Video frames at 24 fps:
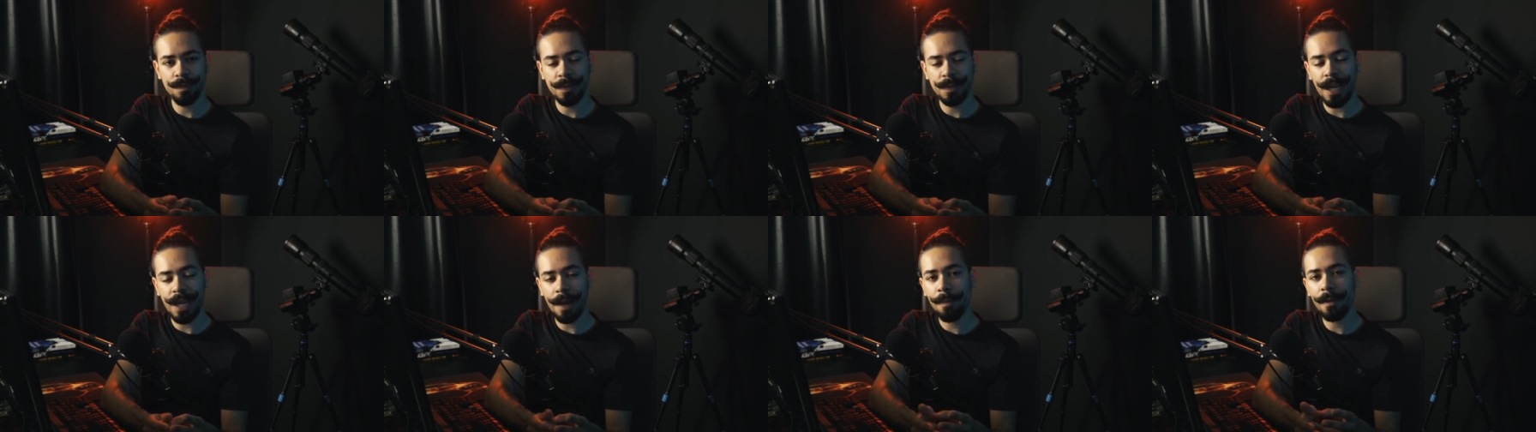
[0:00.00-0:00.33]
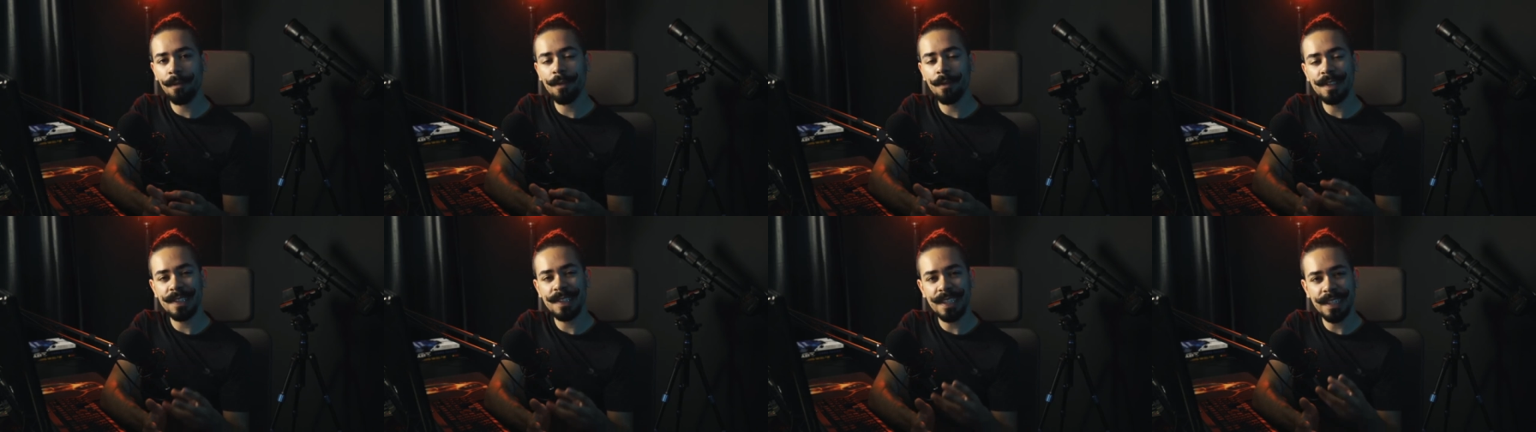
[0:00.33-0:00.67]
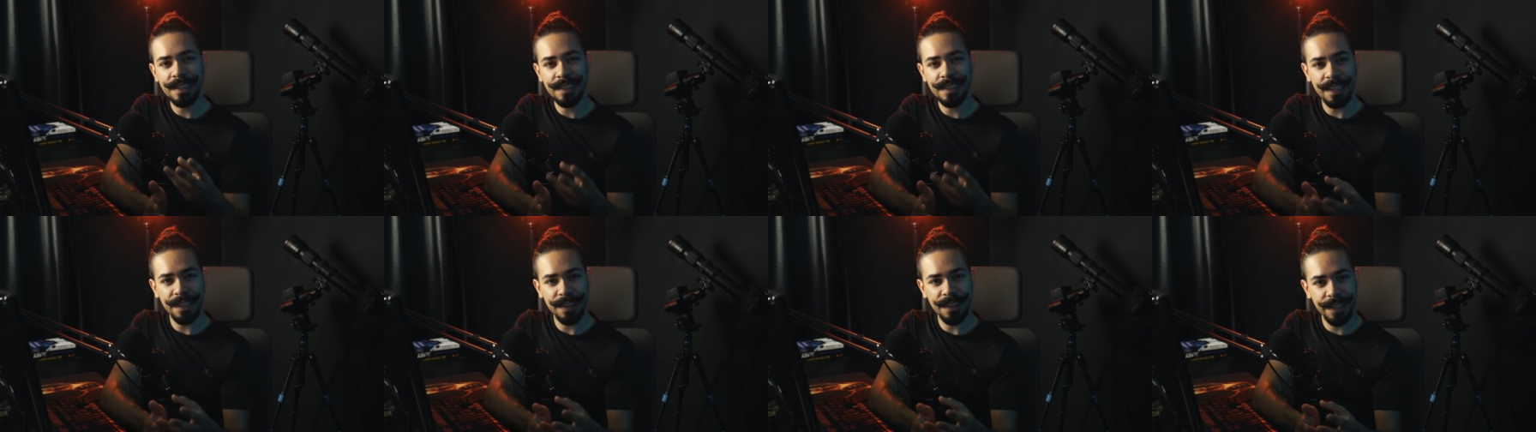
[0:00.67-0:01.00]
dá para você
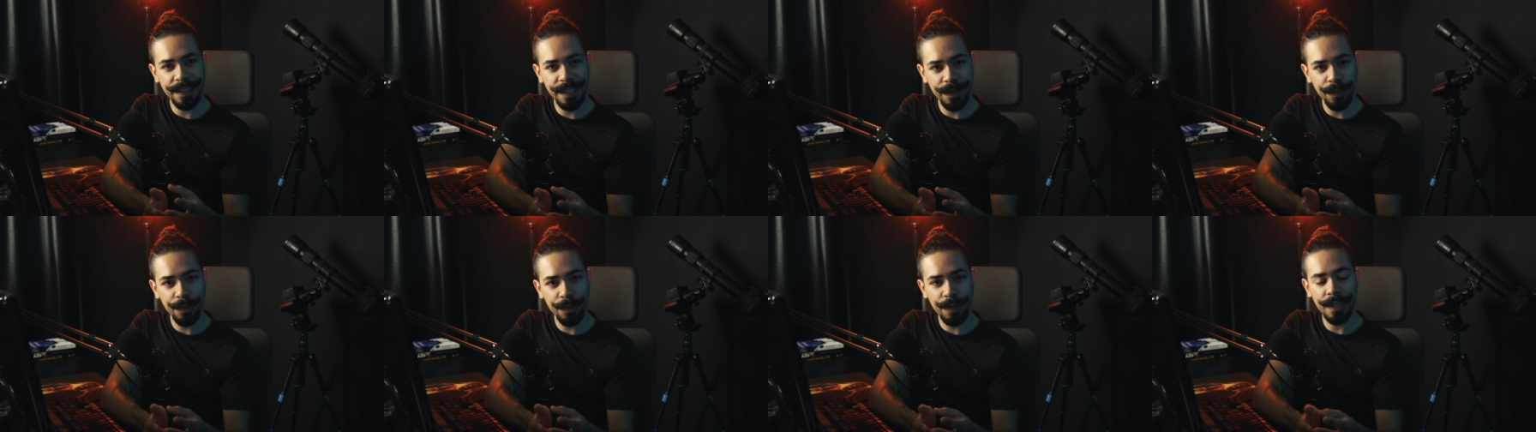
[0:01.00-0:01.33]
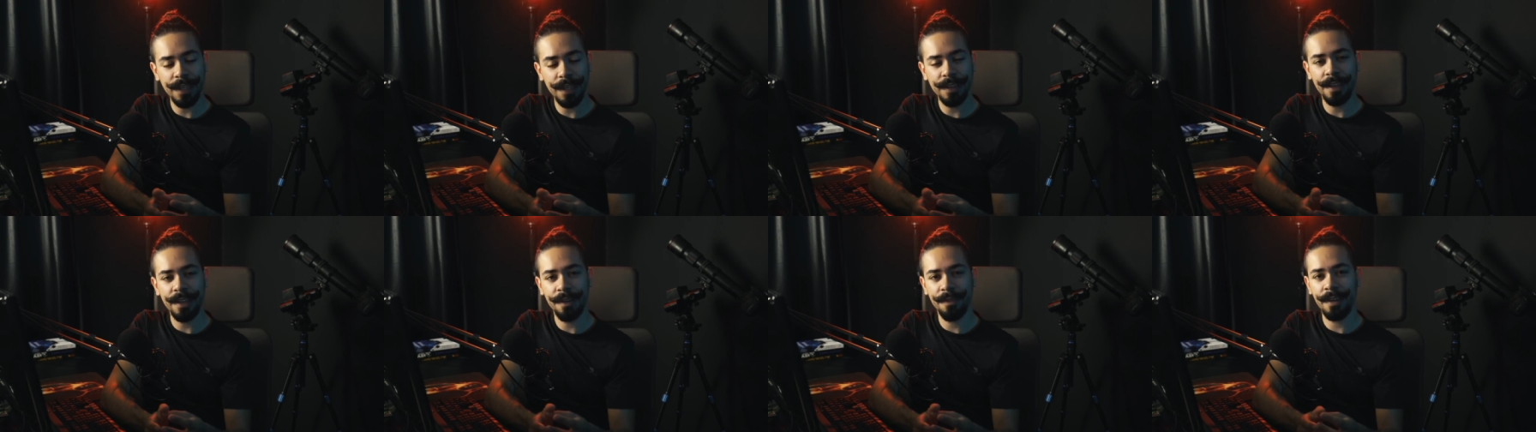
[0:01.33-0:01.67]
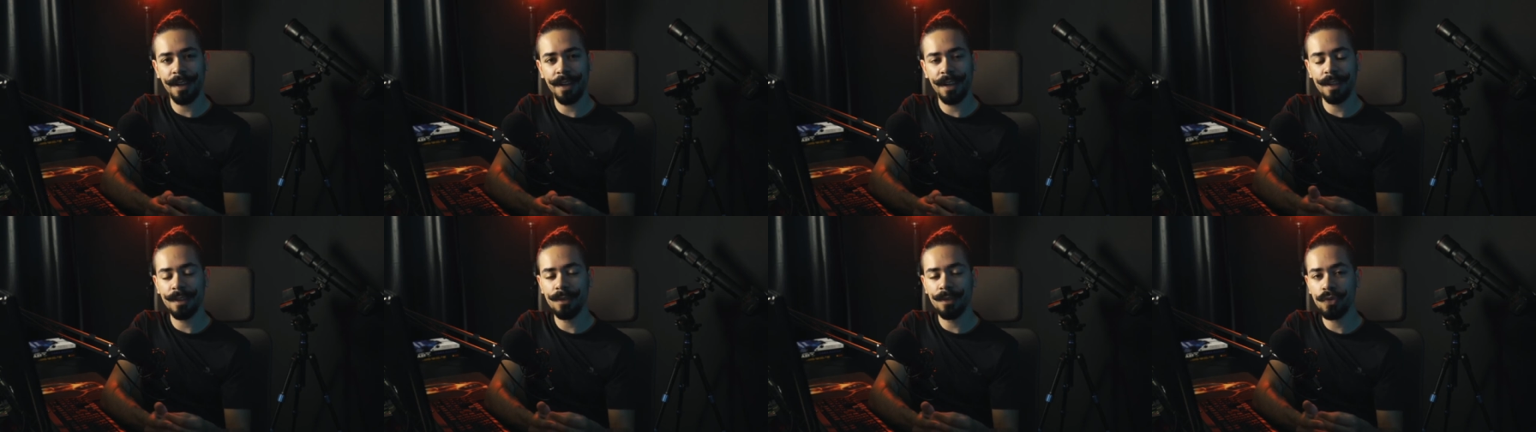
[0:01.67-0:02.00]
entender o que ele tá
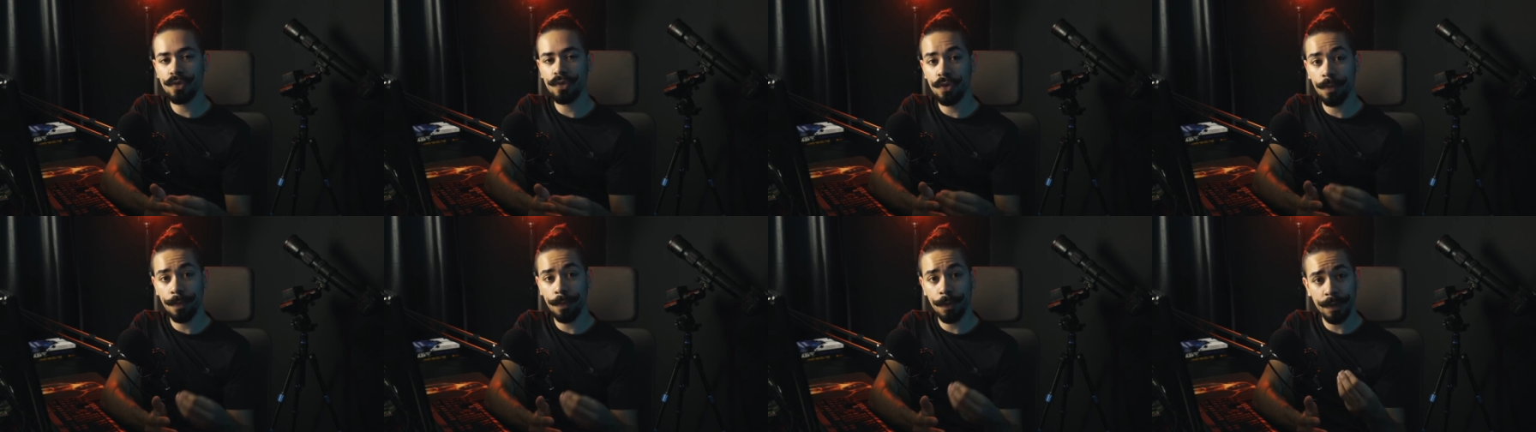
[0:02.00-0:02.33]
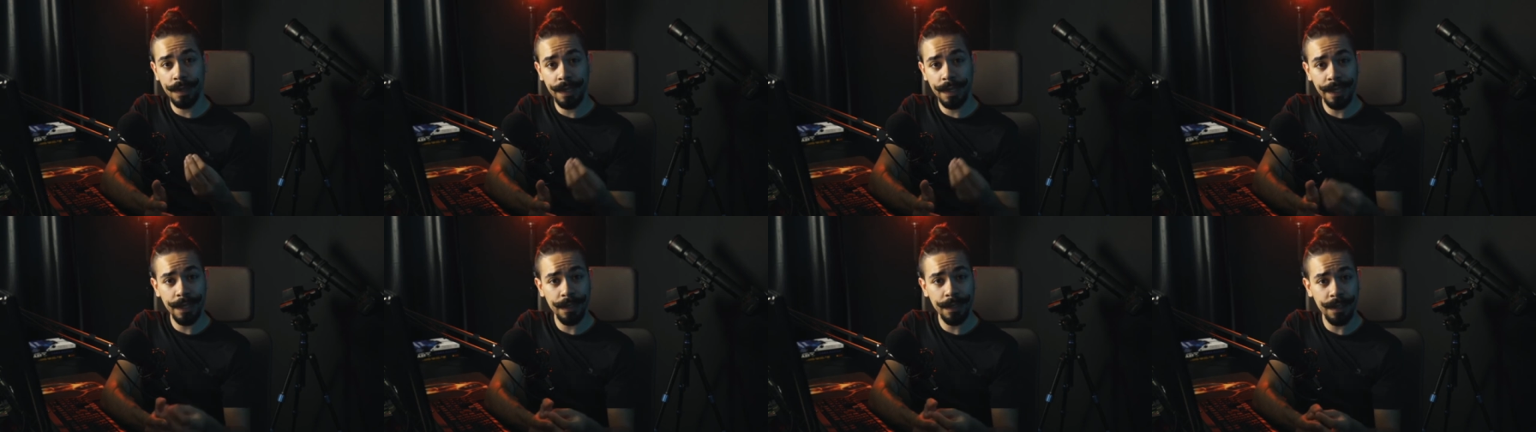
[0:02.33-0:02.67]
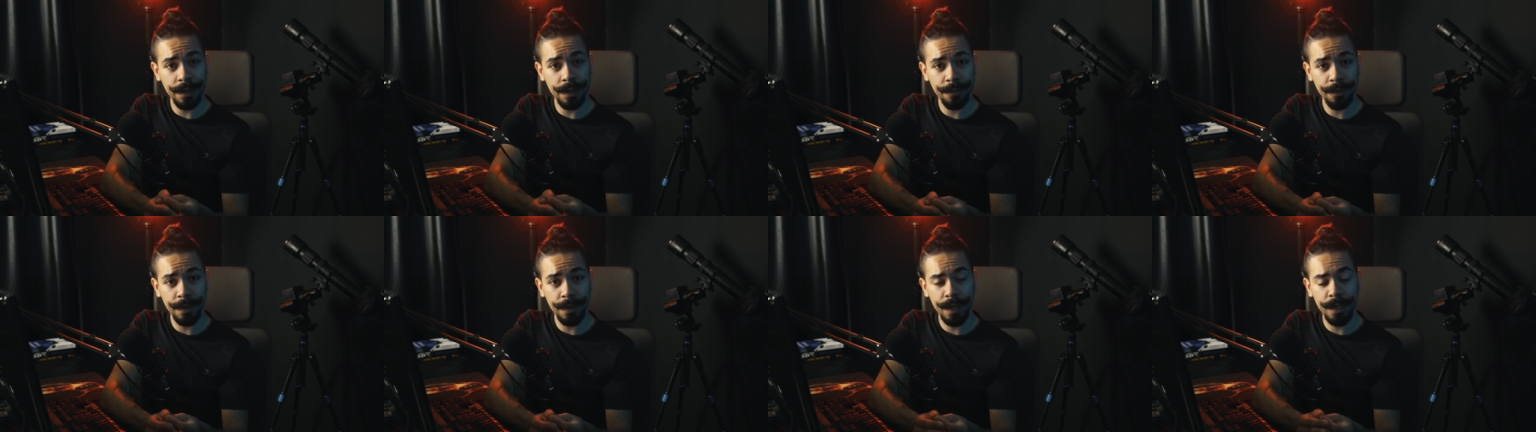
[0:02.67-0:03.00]
falando, sobre o que ele
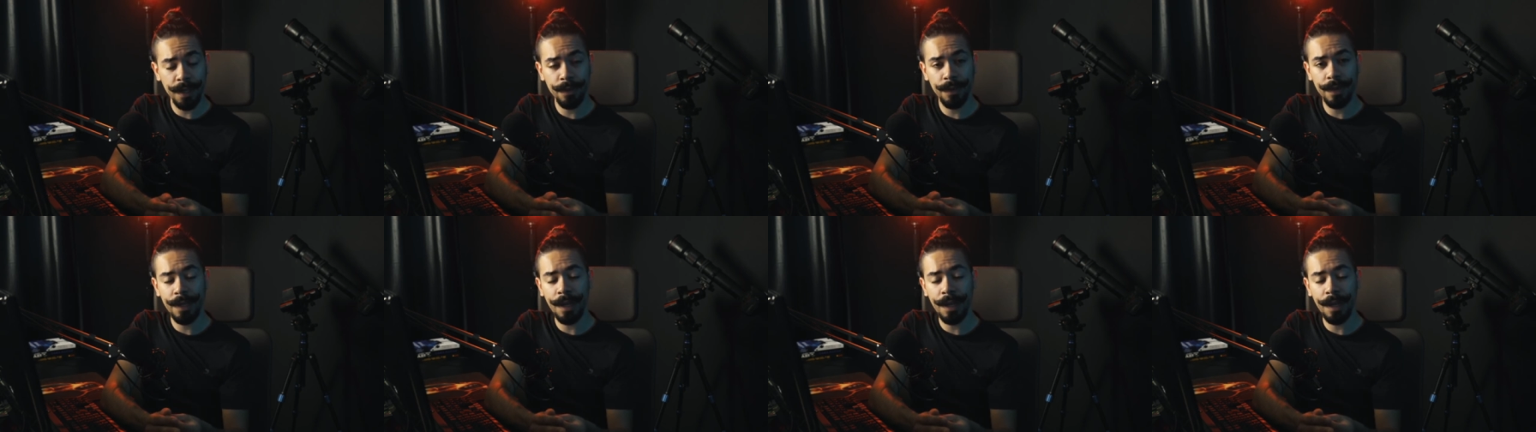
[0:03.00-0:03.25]
tá falando.